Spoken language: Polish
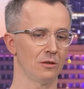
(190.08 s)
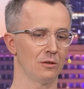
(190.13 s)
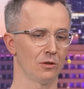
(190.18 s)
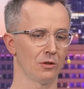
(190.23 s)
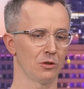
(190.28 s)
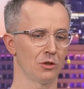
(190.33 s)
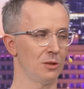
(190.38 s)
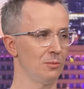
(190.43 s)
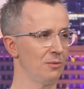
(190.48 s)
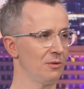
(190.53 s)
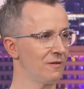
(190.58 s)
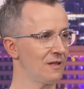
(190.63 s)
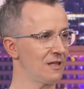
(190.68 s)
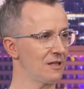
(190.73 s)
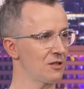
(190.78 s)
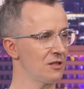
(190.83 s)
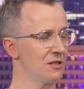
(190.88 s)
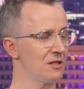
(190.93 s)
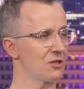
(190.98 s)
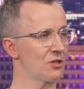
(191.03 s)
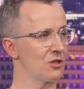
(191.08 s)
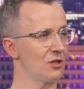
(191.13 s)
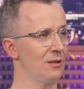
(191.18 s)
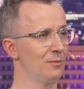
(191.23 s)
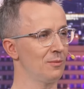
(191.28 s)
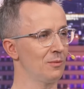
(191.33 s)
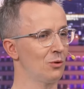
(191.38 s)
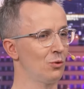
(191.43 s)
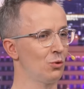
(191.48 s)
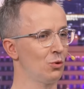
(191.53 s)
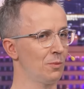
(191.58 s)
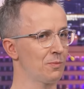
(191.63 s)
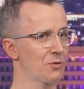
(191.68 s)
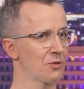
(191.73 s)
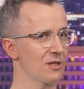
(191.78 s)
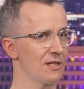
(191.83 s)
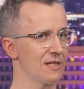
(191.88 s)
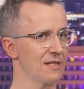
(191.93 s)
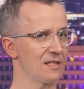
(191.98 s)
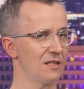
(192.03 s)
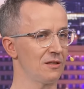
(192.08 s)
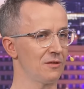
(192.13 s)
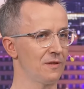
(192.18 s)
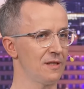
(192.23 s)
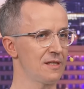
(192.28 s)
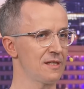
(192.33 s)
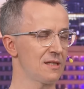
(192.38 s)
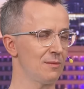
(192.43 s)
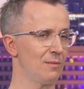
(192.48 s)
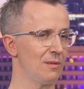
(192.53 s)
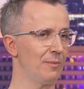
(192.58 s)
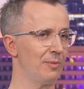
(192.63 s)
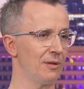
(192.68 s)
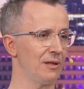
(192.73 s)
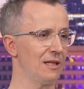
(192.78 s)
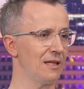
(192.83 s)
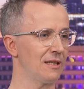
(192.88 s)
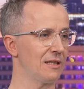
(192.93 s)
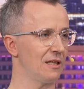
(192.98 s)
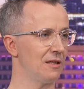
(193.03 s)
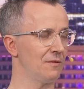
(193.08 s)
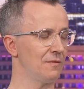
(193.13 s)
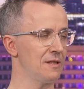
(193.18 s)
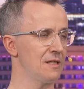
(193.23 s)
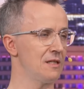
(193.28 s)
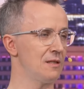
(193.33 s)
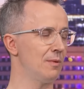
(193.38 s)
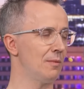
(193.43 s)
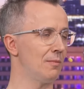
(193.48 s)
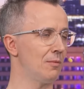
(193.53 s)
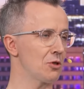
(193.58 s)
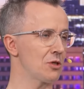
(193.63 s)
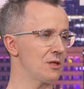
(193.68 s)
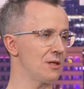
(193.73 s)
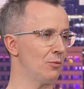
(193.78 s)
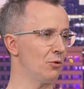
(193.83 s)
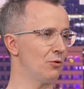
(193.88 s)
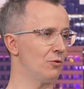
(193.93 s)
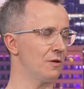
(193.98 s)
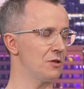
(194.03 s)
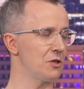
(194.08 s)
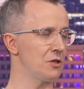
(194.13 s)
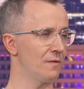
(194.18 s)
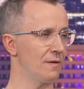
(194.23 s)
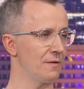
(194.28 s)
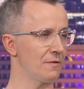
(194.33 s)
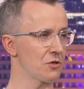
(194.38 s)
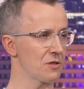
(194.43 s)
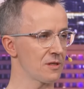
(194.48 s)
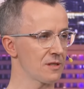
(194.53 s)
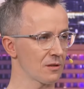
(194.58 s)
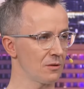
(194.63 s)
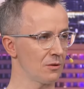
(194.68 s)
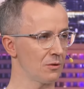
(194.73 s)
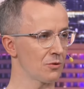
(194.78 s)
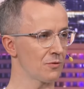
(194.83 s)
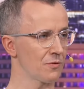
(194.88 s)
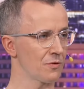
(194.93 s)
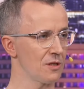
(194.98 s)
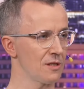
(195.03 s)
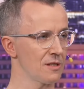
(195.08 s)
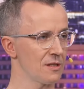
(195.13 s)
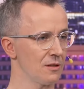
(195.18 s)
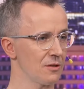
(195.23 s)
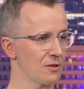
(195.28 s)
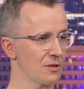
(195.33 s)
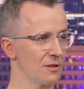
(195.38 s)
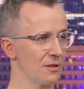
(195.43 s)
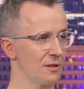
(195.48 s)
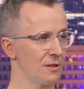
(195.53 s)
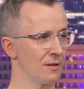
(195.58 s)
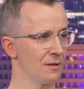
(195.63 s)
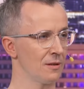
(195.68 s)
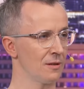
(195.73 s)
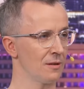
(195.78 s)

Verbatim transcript: który za swój pierwszy występ na pierwszym programie na kanale Zero Został po prostu